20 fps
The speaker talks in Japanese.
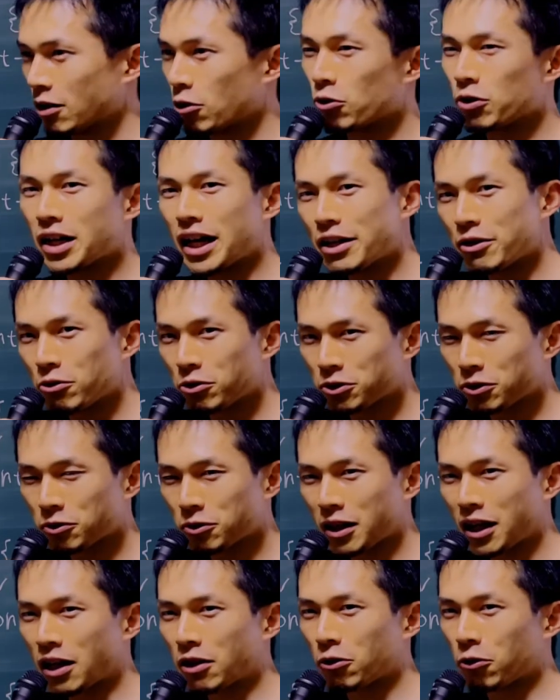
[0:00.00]
親要素
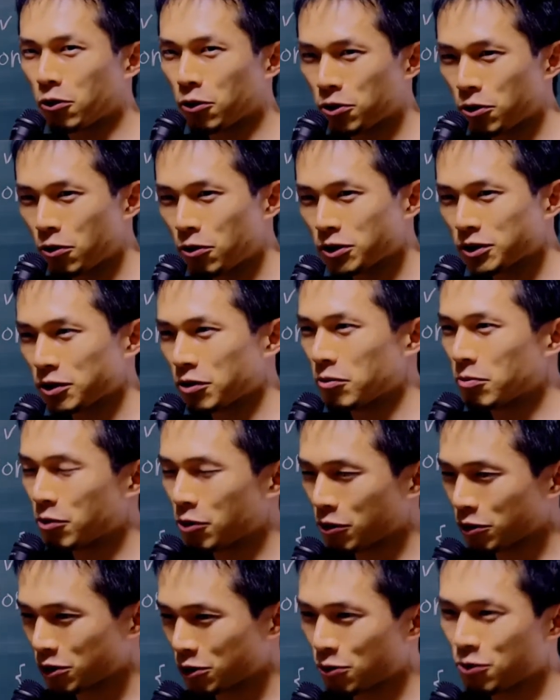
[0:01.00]
とか子要素を
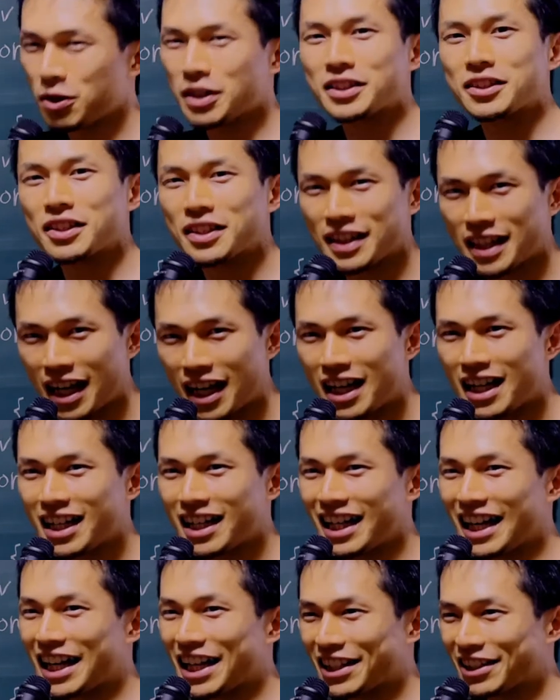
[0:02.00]
もう超越した
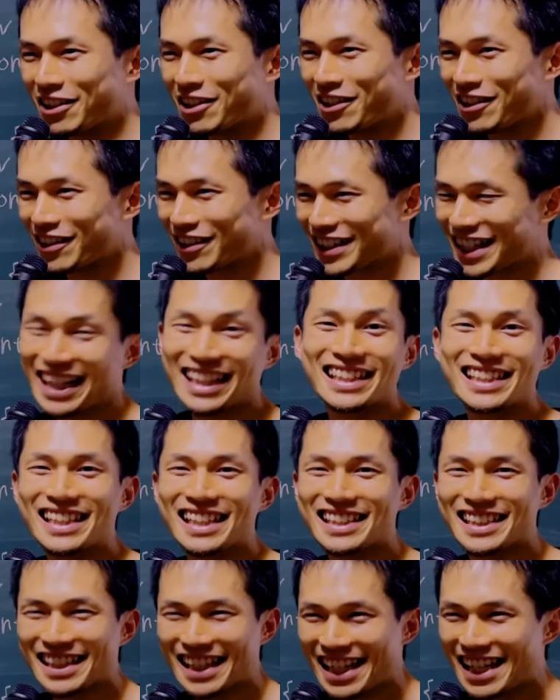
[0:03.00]
あの感じ
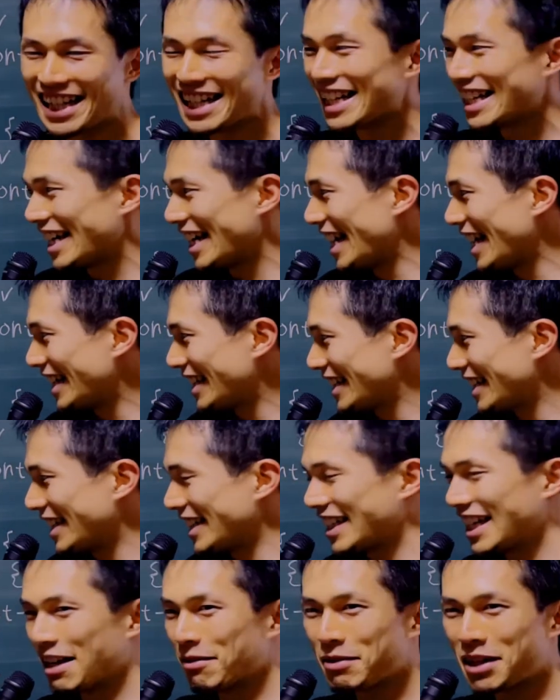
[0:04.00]
ですね。
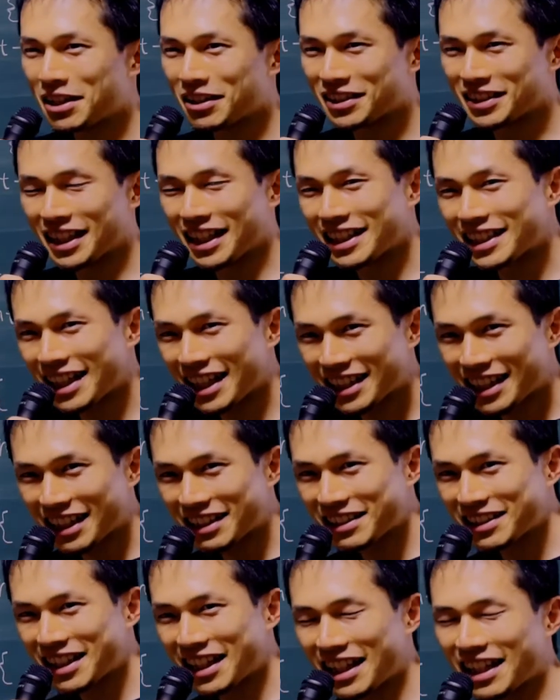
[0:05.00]
エイチティーエムエル 全体
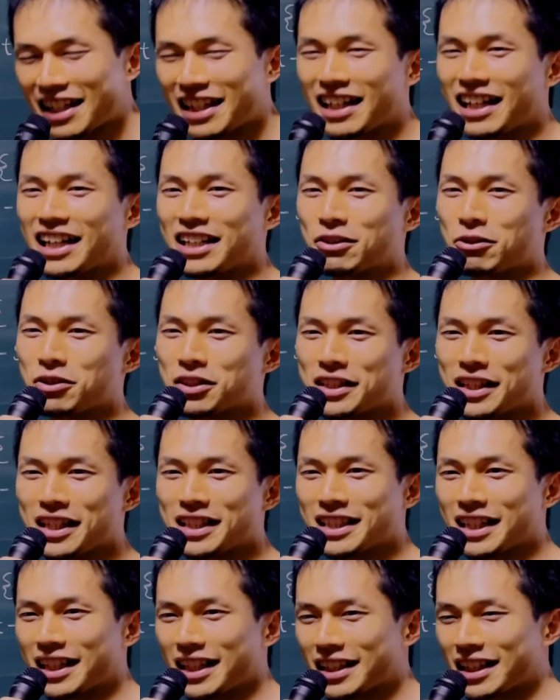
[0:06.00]
タグであの指定
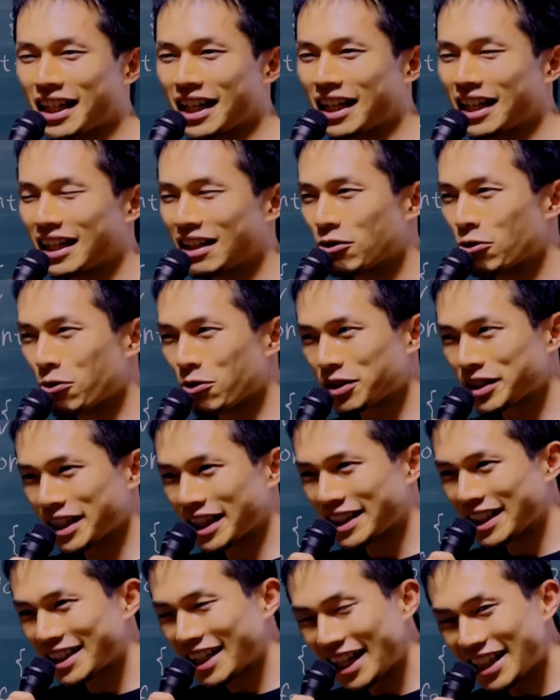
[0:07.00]
された大き
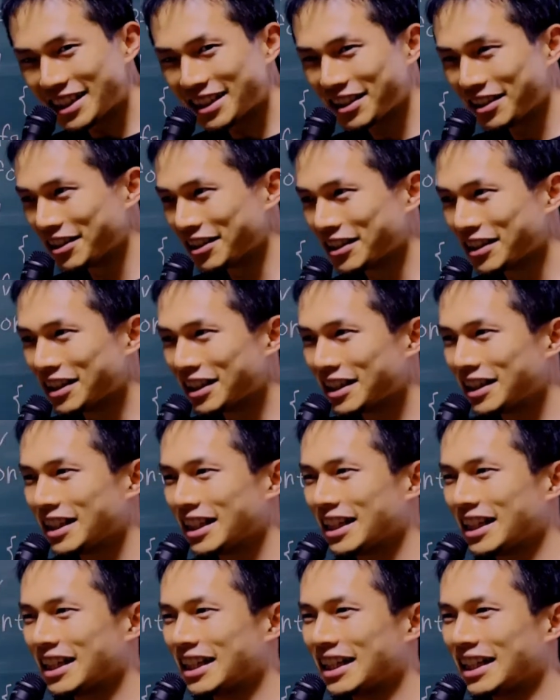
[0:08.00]
さに対する、
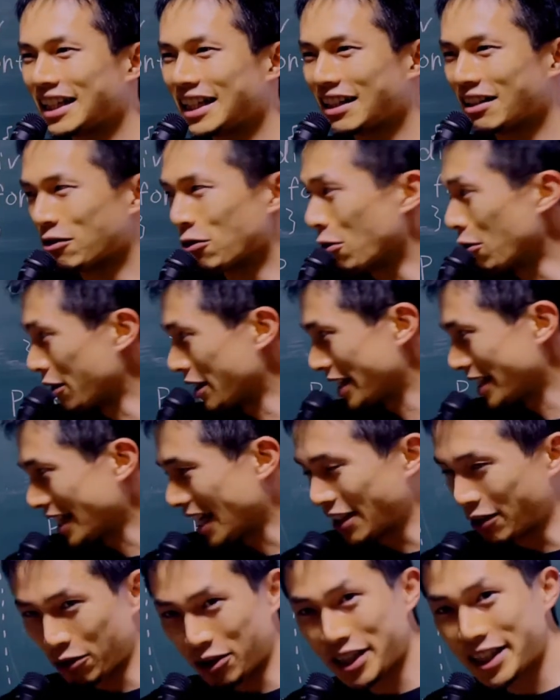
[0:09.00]
えー、大き
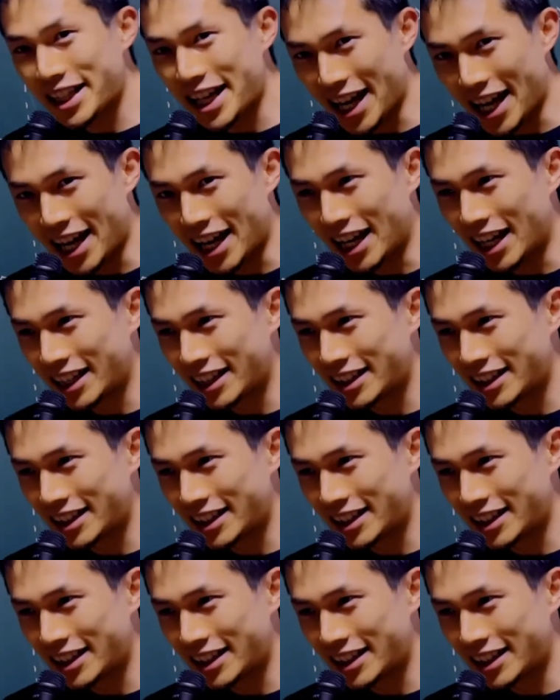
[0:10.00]
さの指定